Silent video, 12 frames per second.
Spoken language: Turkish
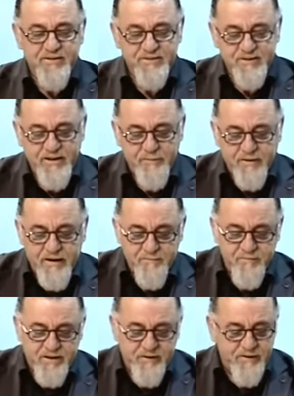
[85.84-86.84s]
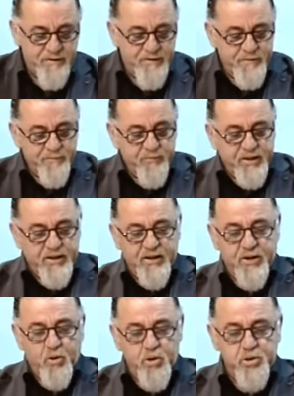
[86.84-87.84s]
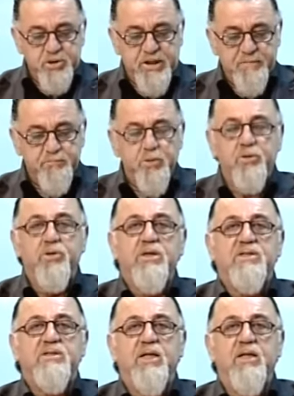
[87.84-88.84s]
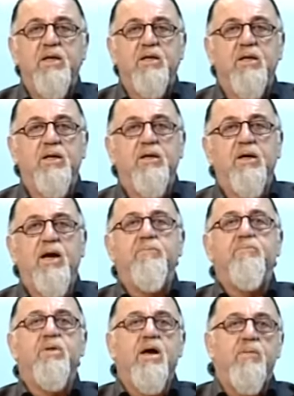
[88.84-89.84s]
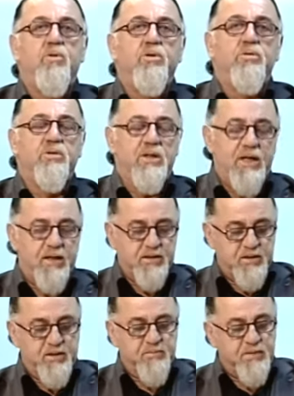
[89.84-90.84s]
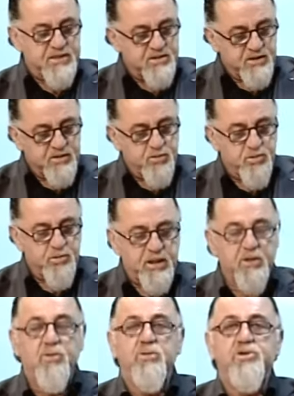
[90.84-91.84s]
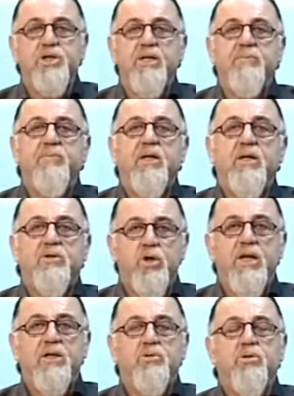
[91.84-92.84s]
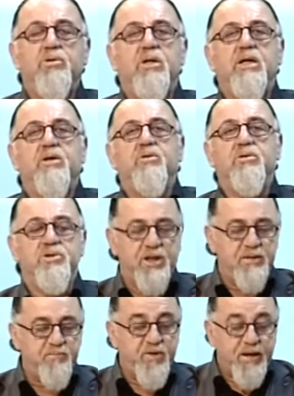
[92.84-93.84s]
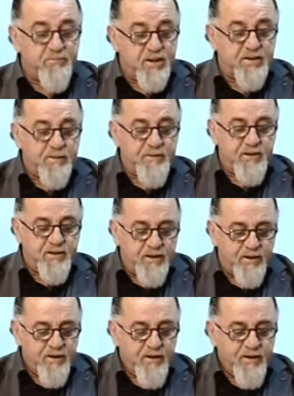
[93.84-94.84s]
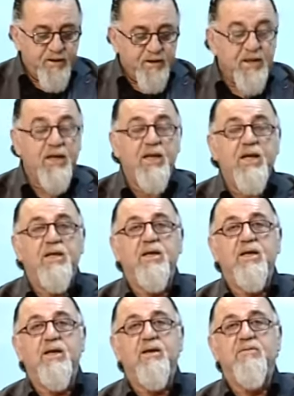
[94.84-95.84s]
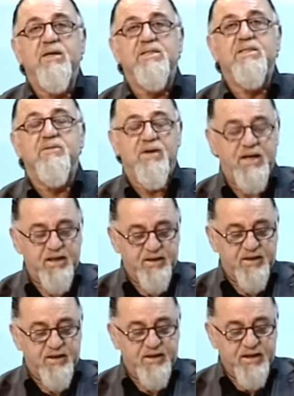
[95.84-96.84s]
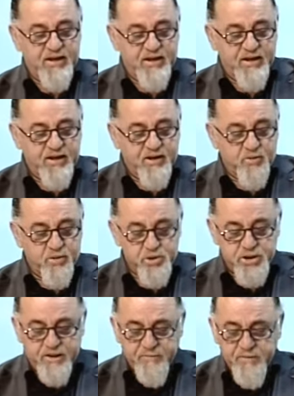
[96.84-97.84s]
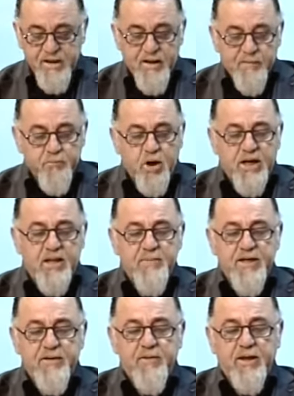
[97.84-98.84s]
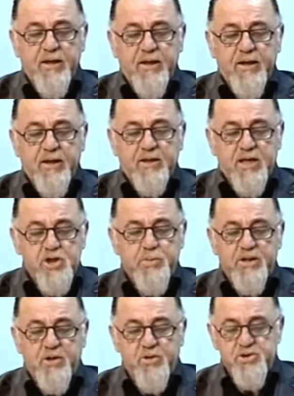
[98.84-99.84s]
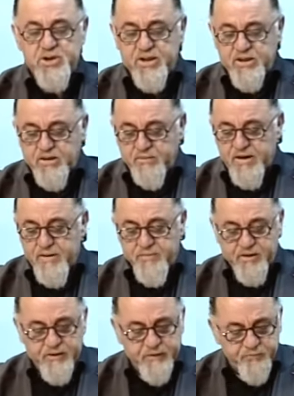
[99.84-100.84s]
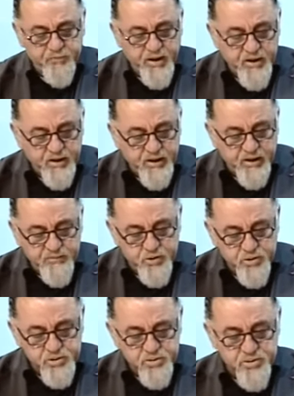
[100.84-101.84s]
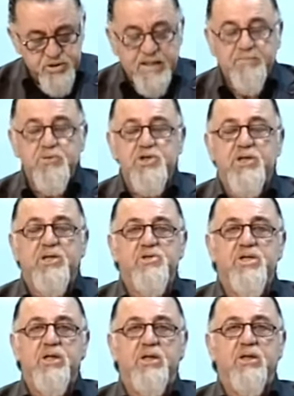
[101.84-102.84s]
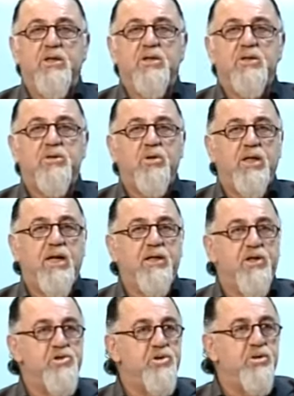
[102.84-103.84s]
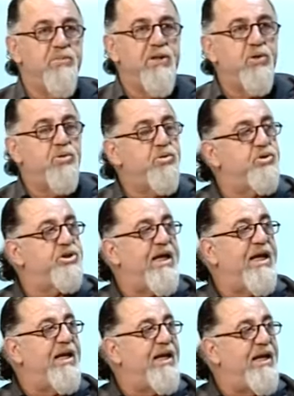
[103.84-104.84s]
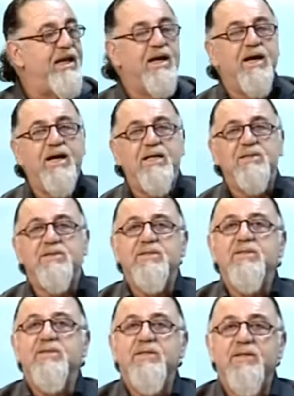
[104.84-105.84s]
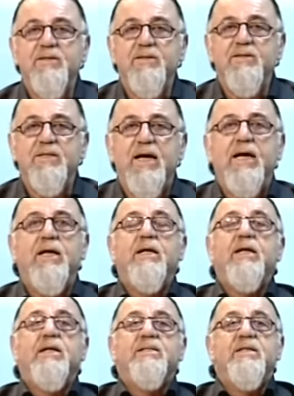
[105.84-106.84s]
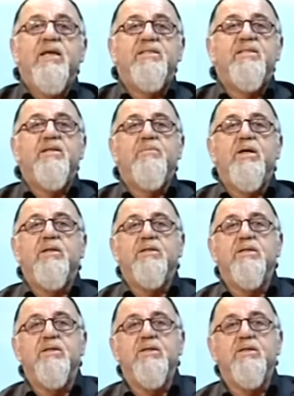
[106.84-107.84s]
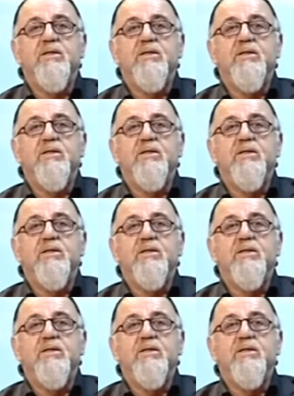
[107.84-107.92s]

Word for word: İbrahim Bey. E, o yüzden bugün istedik ki hem kamuoyundaki bazı konuları konuşalım dönen konuları konuşalım. Hem de tabii ki iyilik e, festivali ile ilgili konuşalım. Bu arada ben e, geçmeden önce İbrahim Bey'ine e, biliyorsunuz 62. yılı olarak geçiyor. 1956 yılında teslim aldı. ee,